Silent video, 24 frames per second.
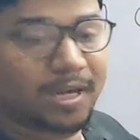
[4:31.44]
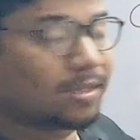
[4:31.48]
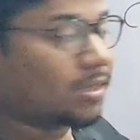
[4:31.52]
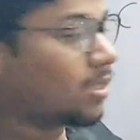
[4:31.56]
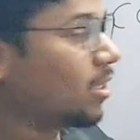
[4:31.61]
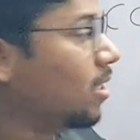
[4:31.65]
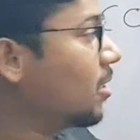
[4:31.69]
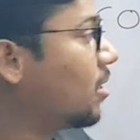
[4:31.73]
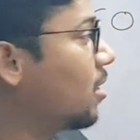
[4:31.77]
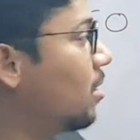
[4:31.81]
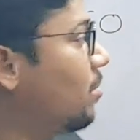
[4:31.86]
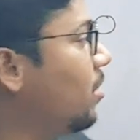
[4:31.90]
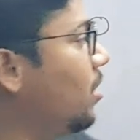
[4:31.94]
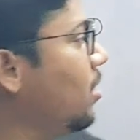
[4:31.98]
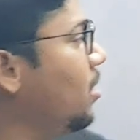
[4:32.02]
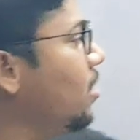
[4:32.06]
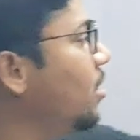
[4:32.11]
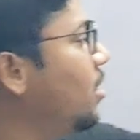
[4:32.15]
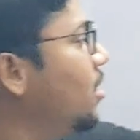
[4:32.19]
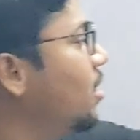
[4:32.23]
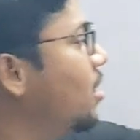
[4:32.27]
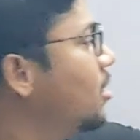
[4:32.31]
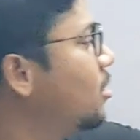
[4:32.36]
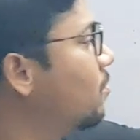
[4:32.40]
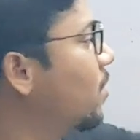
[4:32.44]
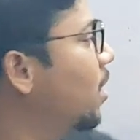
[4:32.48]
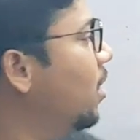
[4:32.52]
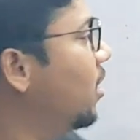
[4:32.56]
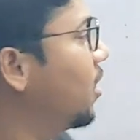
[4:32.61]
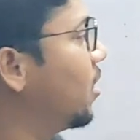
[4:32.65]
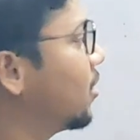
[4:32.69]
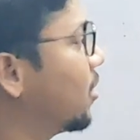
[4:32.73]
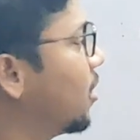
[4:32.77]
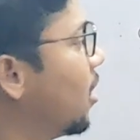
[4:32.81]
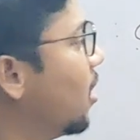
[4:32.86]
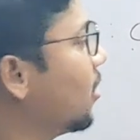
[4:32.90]
साथ है कभी इस
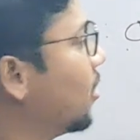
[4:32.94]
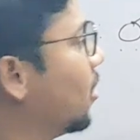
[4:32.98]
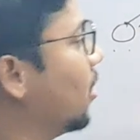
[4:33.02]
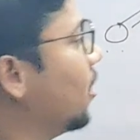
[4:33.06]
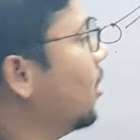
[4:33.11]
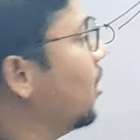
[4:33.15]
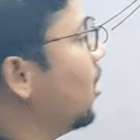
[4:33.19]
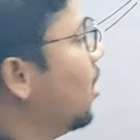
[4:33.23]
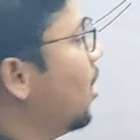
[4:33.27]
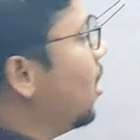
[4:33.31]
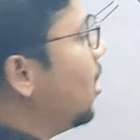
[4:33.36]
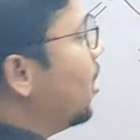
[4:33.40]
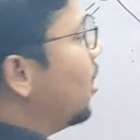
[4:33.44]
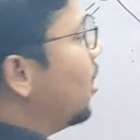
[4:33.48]
वाले के साथ है